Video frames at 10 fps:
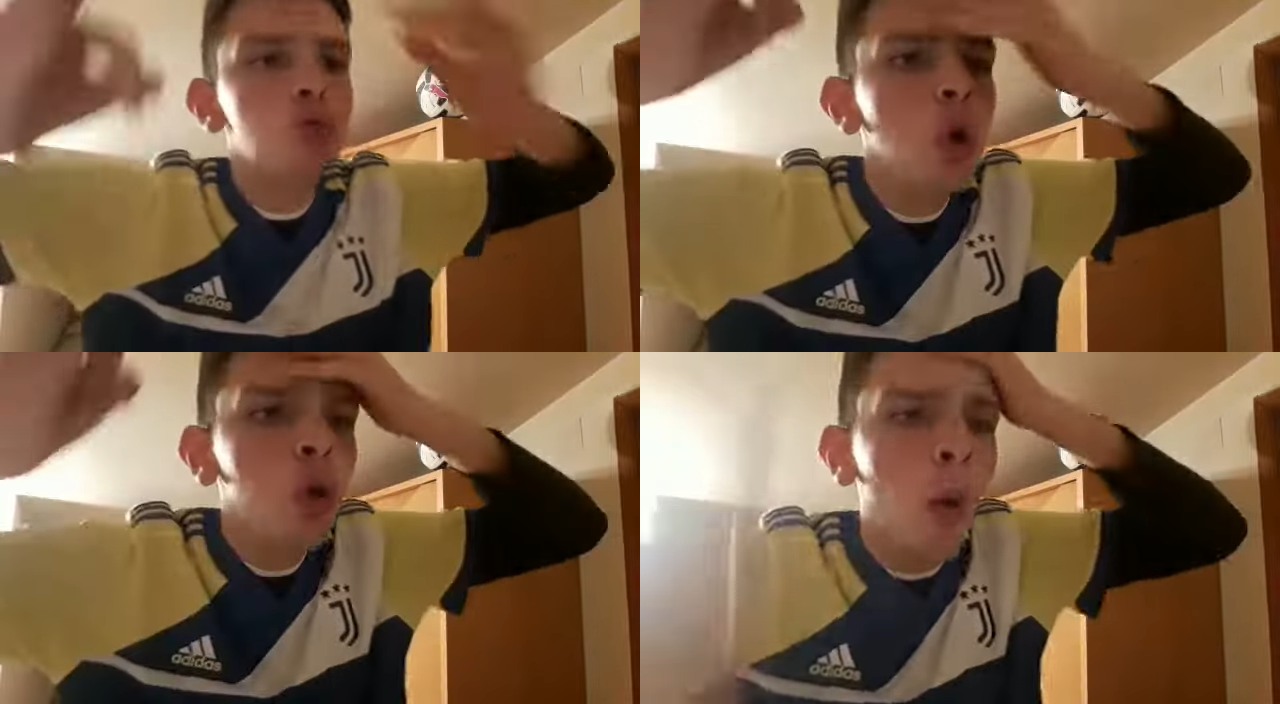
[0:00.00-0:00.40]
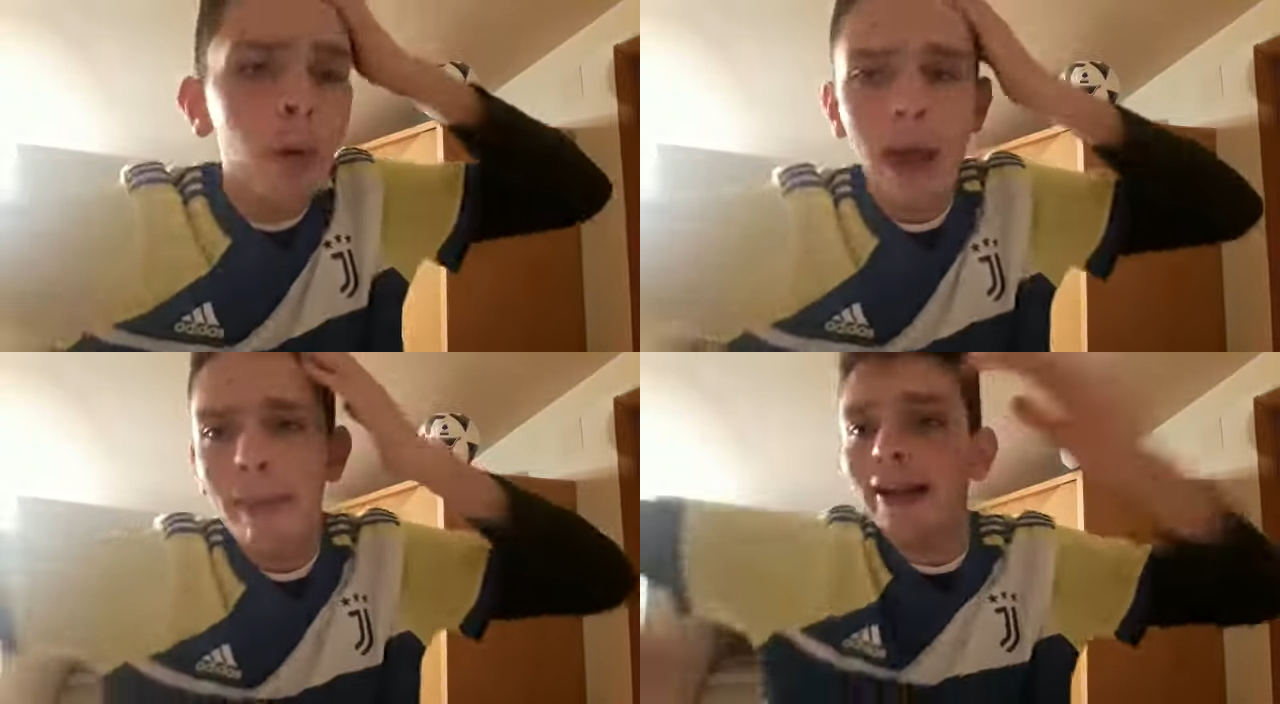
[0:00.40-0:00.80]

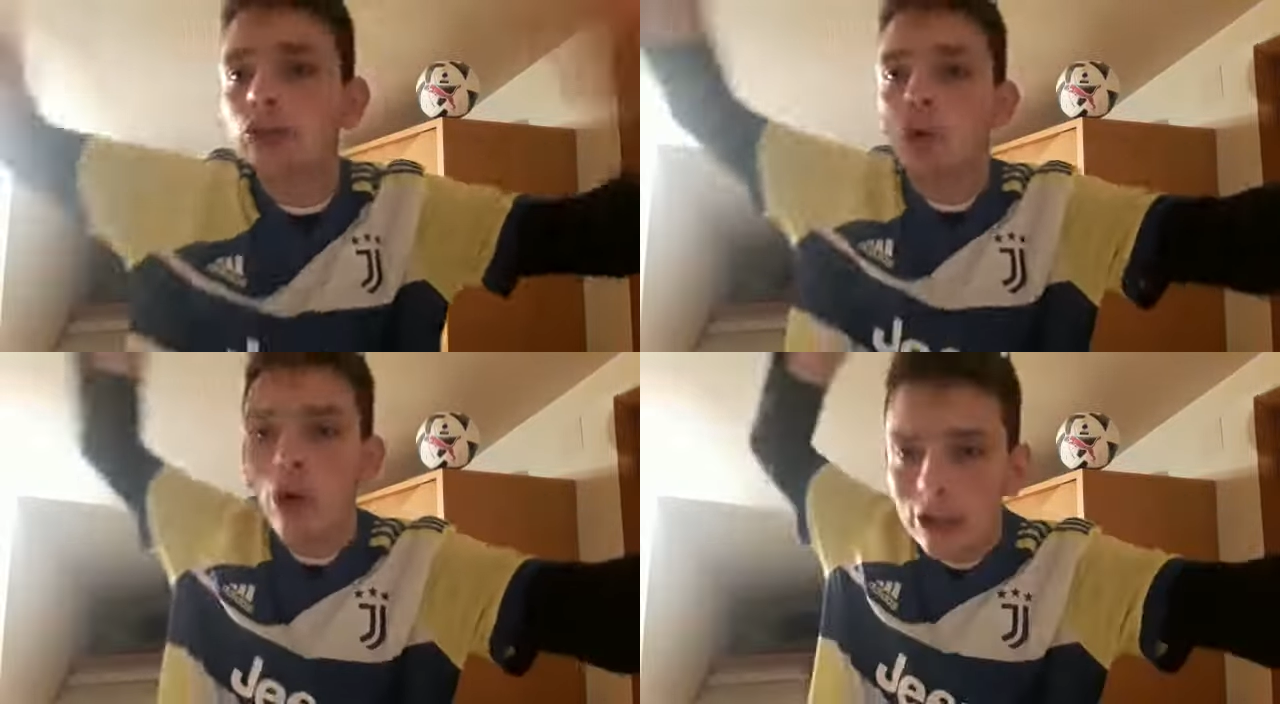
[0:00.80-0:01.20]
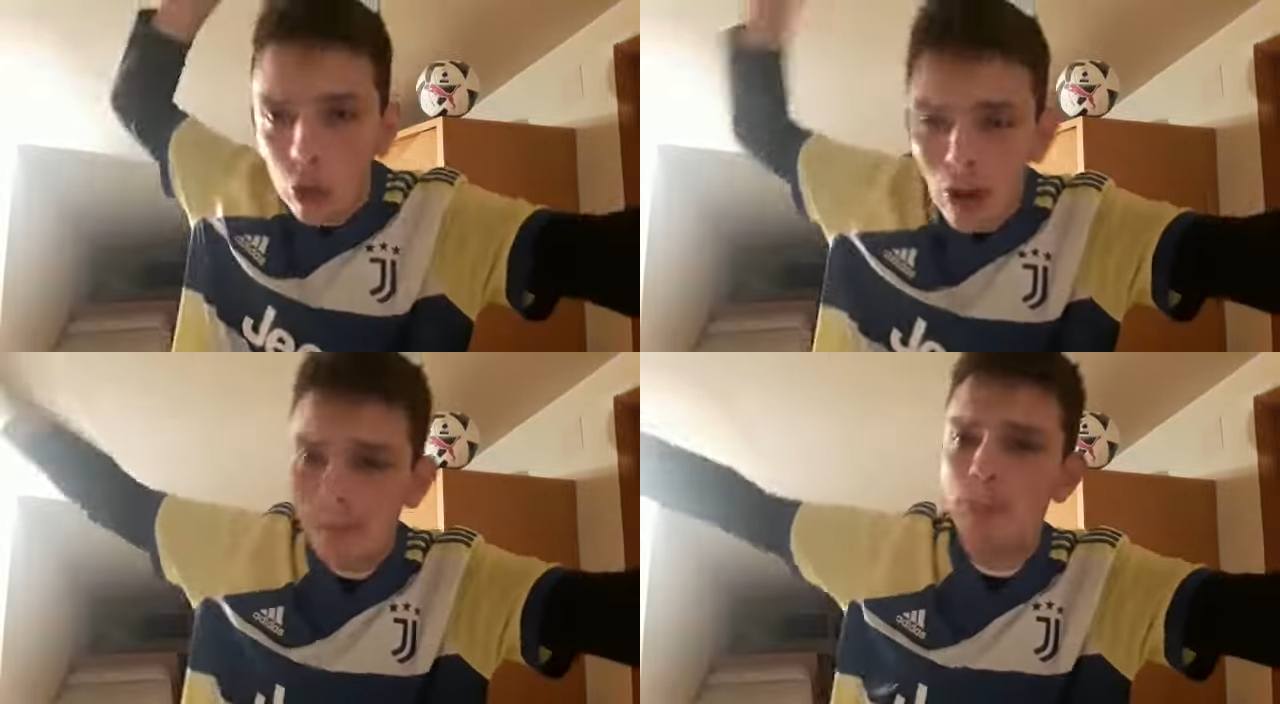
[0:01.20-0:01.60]
dopo che hai perso con la
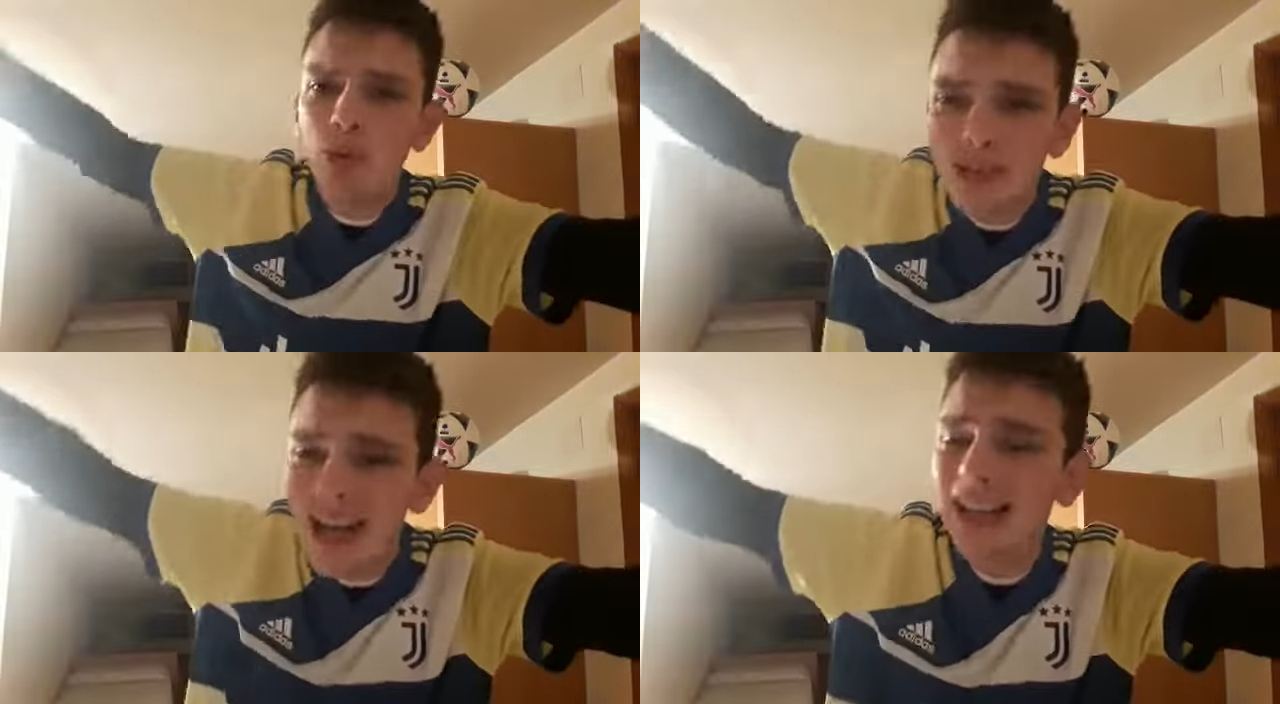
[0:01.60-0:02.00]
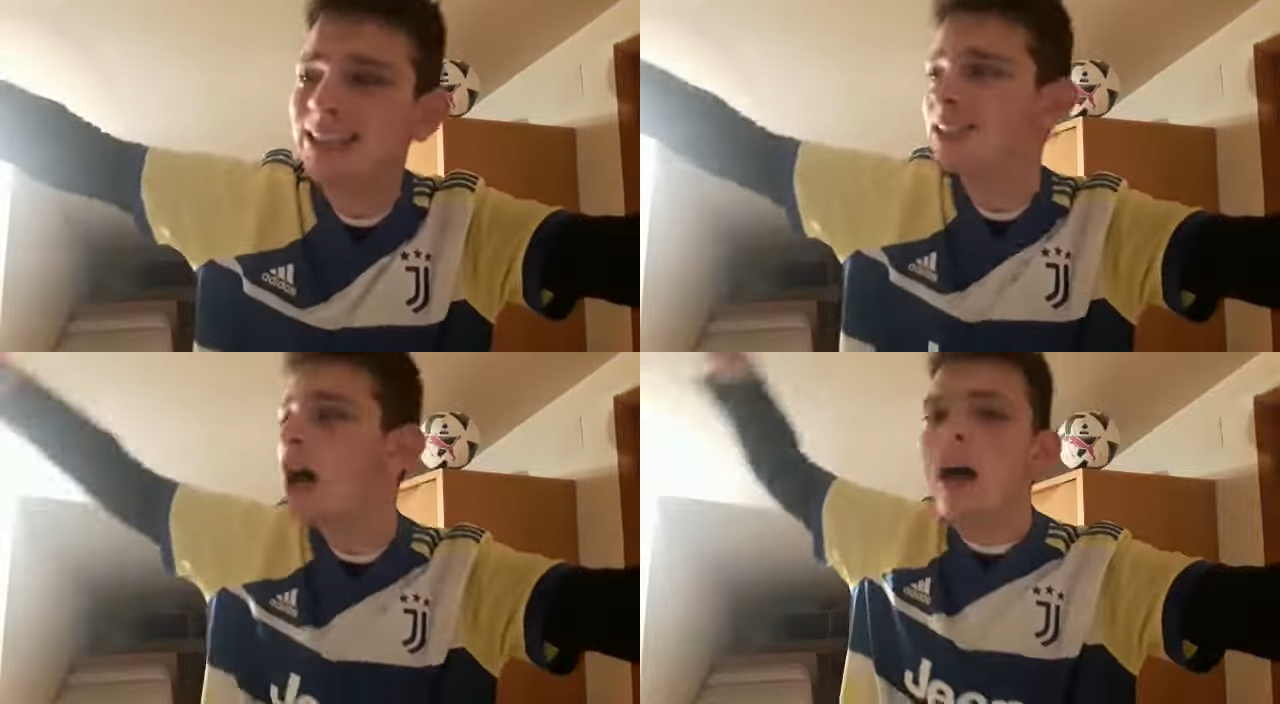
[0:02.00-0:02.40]
squadra più
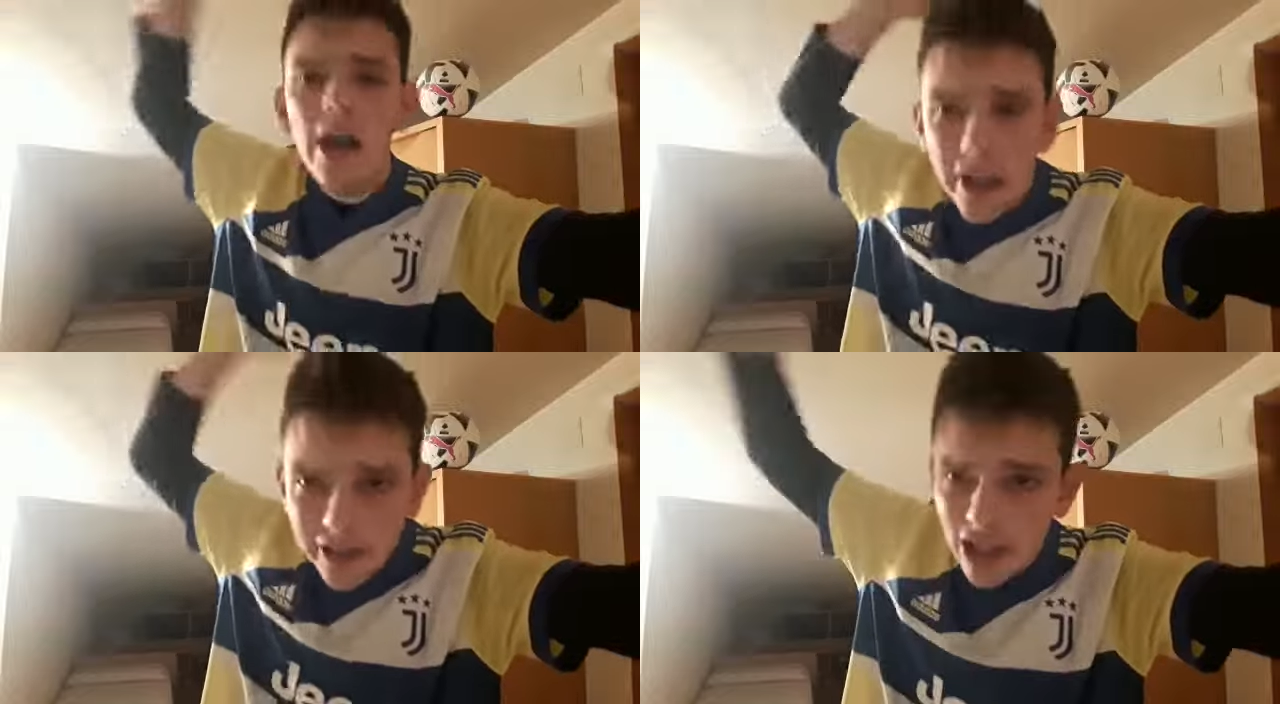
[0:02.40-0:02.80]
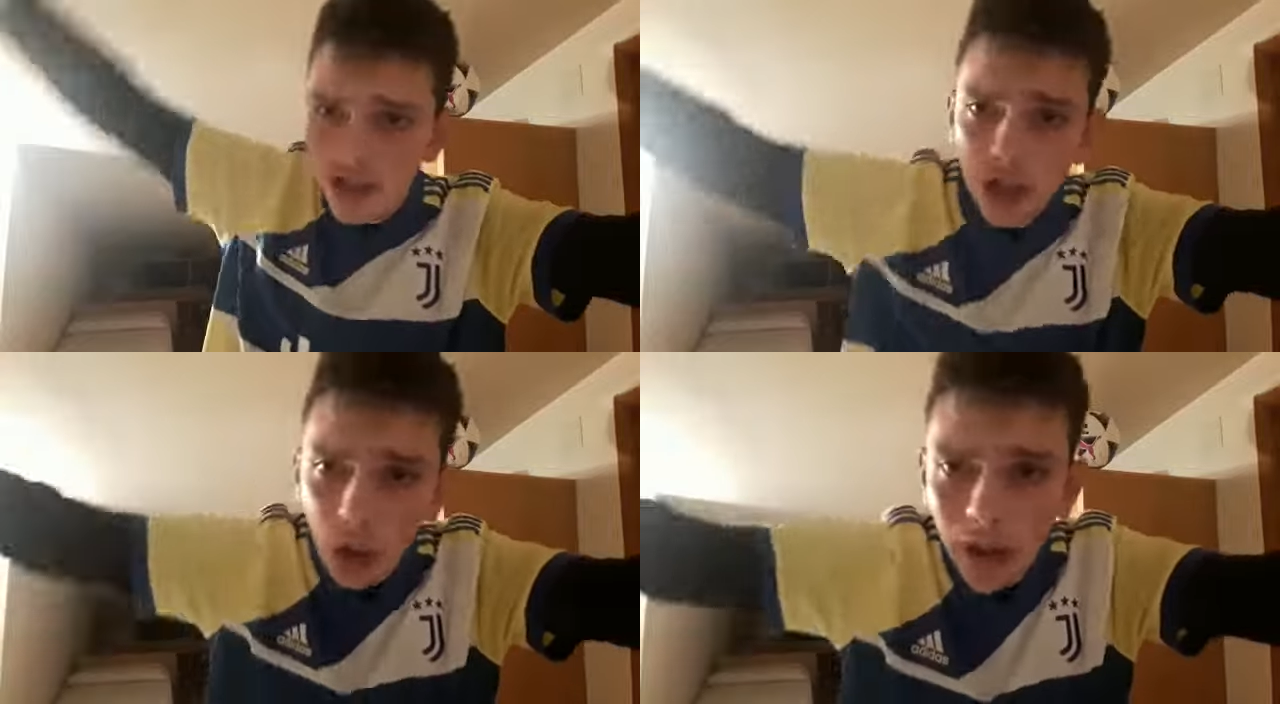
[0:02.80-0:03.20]
scarsa del
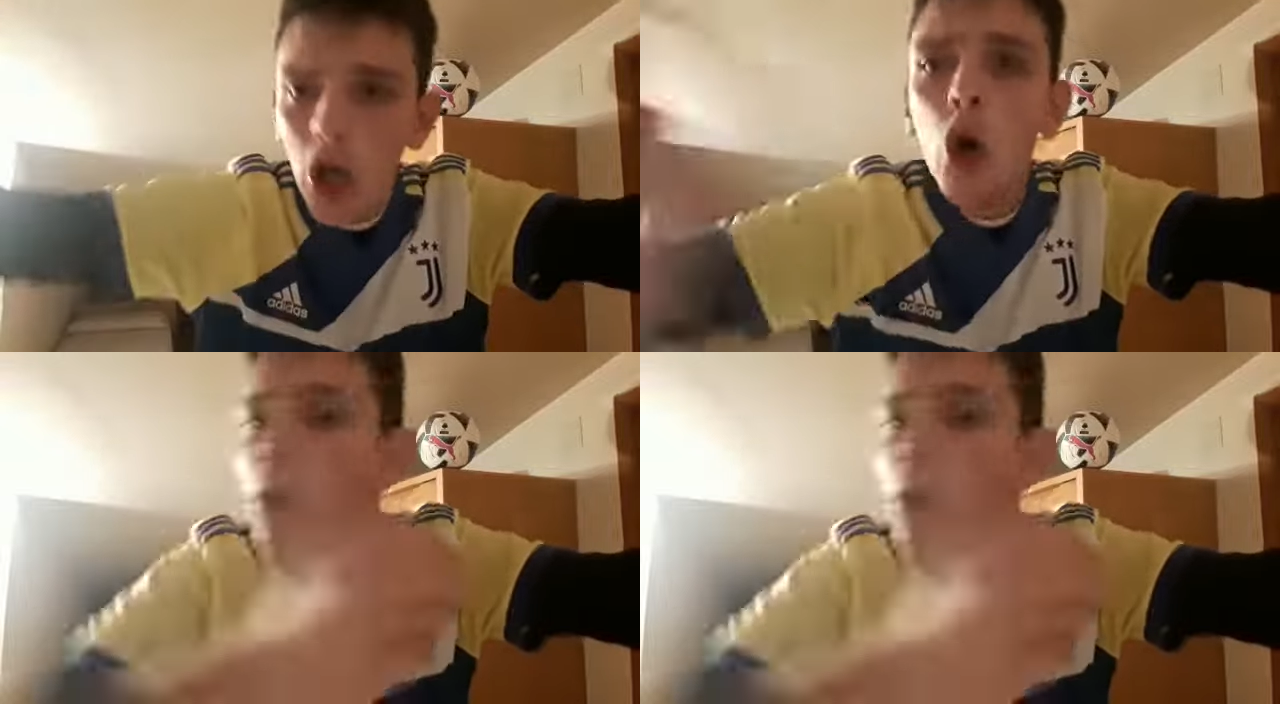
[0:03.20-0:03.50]
girone?